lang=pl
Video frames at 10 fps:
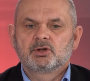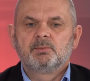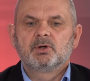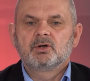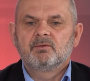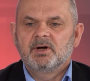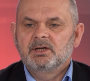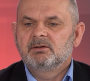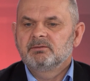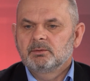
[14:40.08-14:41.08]

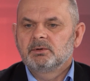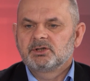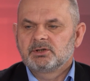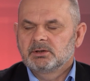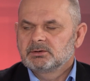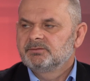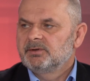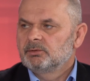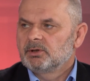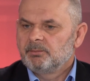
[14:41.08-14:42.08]
odblokowanie w ogóle środków
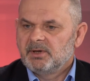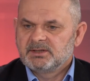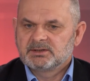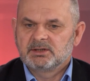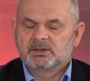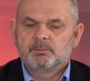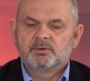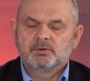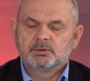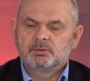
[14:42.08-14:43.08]
europejskich
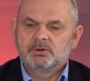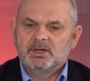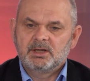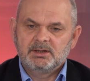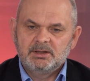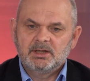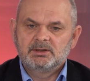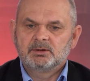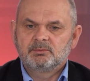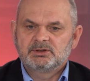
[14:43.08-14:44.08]
powoduje
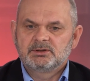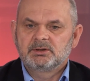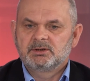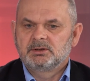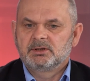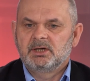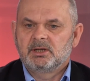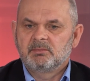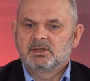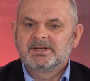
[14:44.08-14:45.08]
jedną istotny
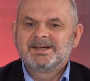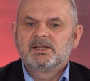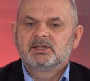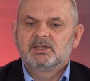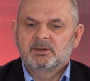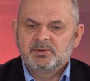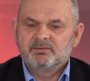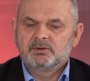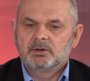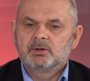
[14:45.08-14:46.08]
element na
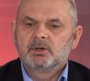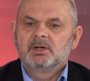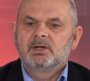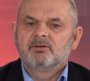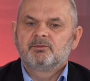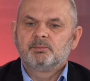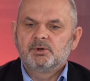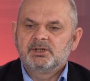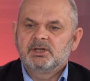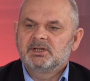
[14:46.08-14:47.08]
pewno
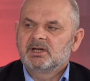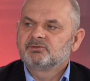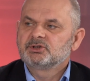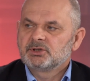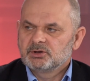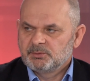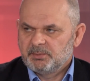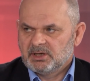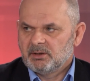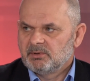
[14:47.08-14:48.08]
wpłynie na wzrost
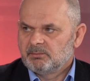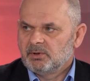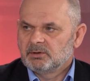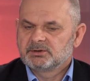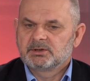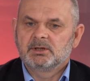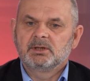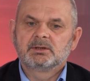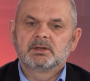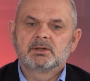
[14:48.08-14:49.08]
PKB Polski,
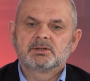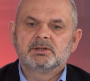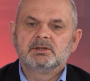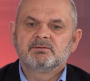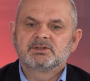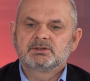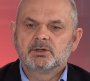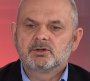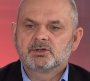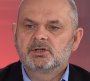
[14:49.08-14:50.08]
dlatego że
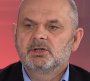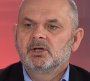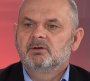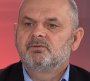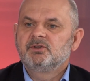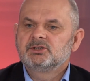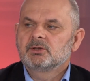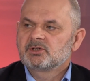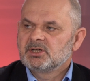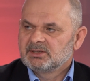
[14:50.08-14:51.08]
inwestorzy
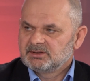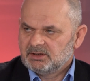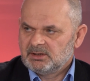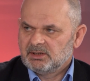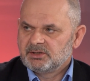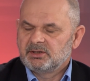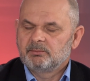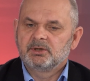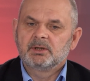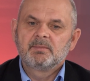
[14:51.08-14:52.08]
widzą szansę dla
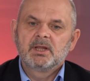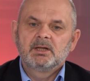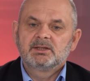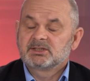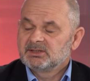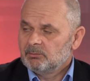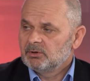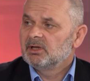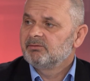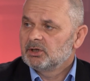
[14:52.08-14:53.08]
siebie. Tak
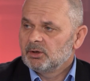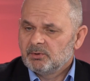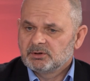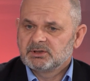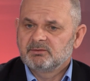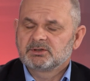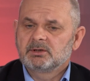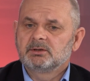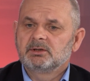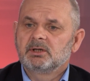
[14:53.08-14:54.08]
samo dla Wielkopolski
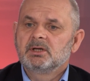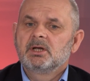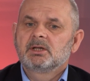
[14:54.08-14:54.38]
Wschodniej.